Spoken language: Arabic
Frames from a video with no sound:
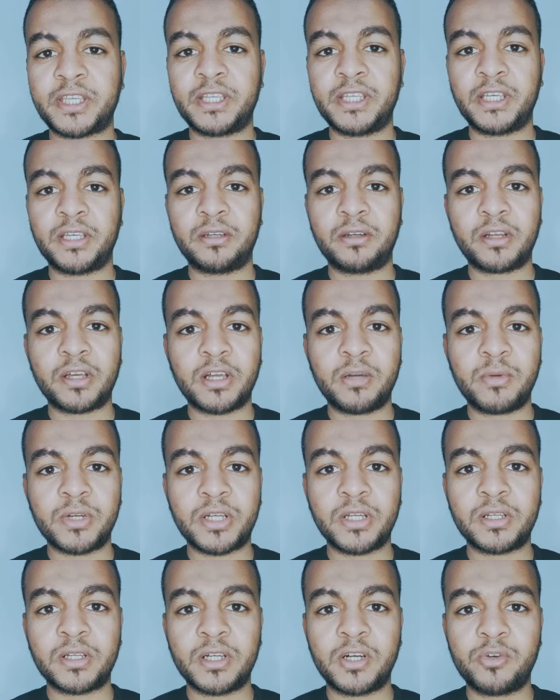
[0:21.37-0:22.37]
خلال
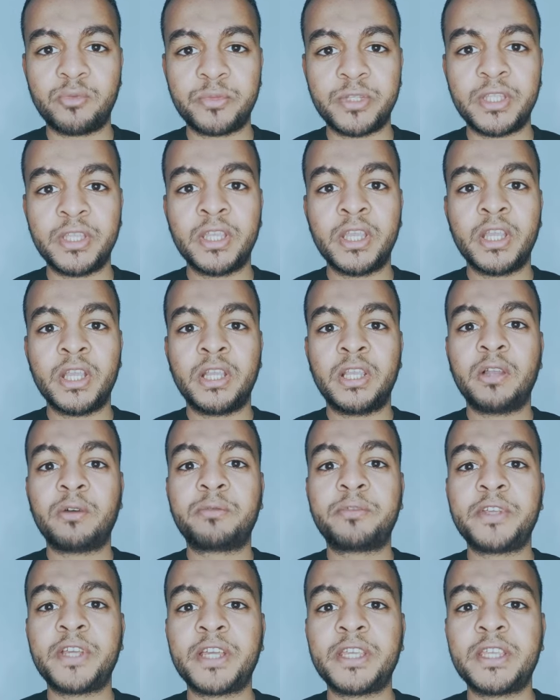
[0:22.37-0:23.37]
رقمك القومي
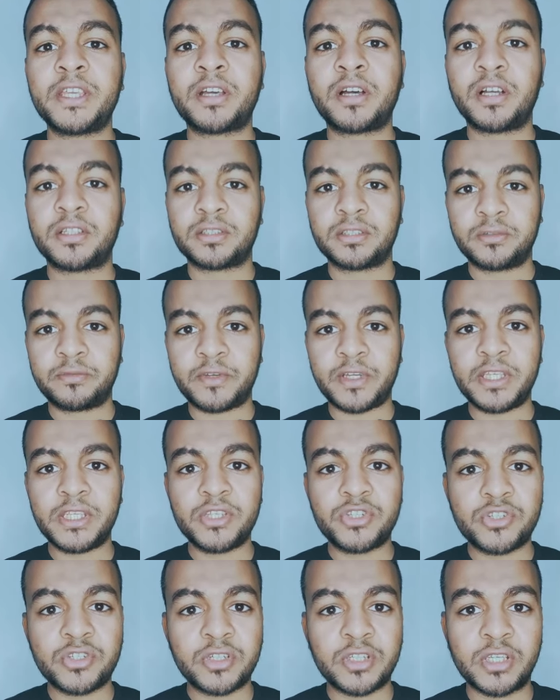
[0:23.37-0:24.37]
لو في اي خط في
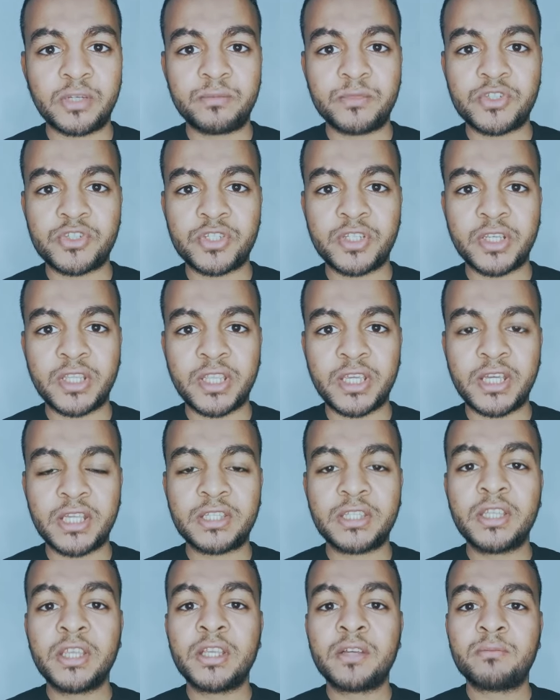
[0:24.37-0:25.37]
اي شركه من
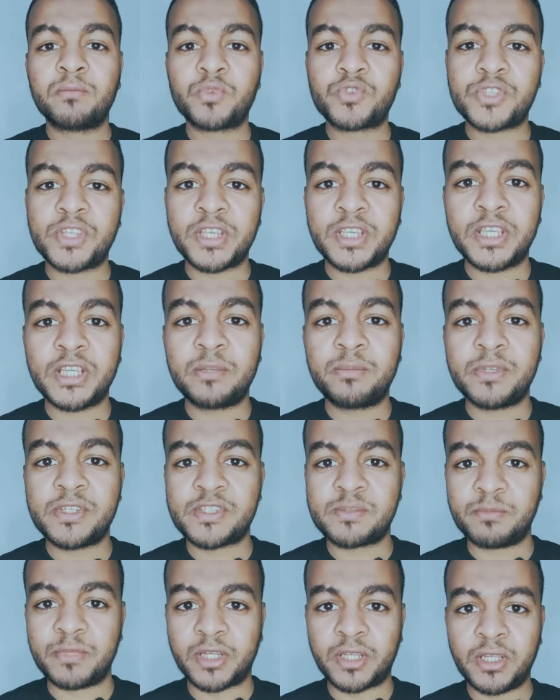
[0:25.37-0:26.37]
الشركات مسجل
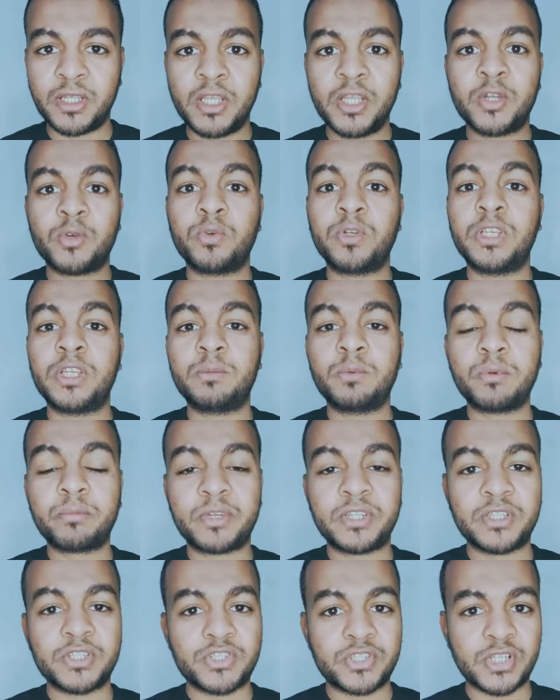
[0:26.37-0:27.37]
باسمك واللي
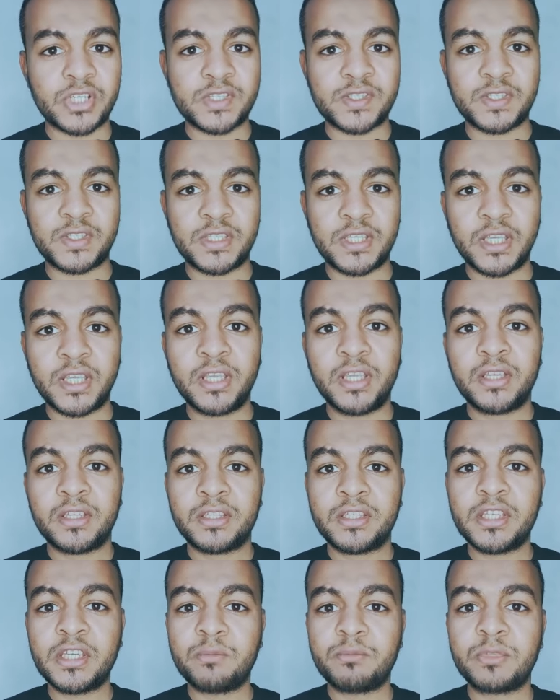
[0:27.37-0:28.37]
ممكن الشخص ده
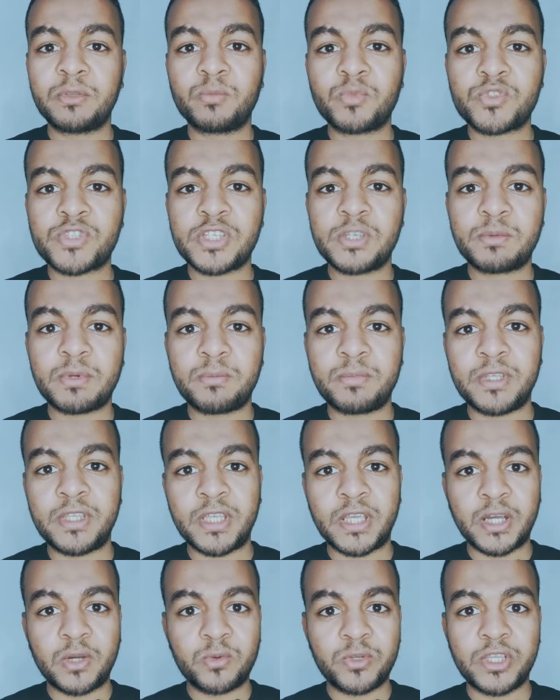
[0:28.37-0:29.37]
يعمل مصيبة
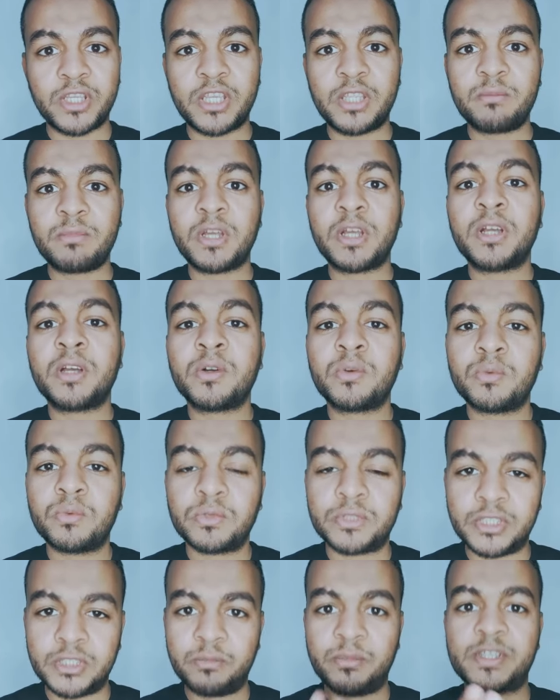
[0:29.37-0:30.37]
بيه أو جريمة
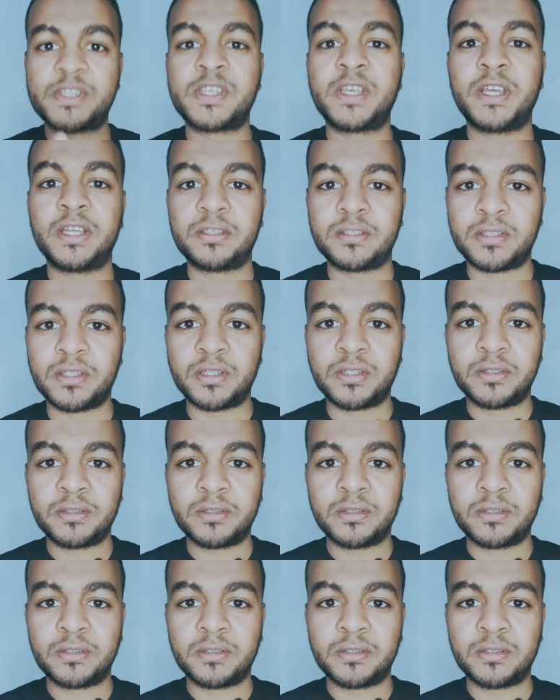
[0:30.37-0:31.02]
وتلبسها أنت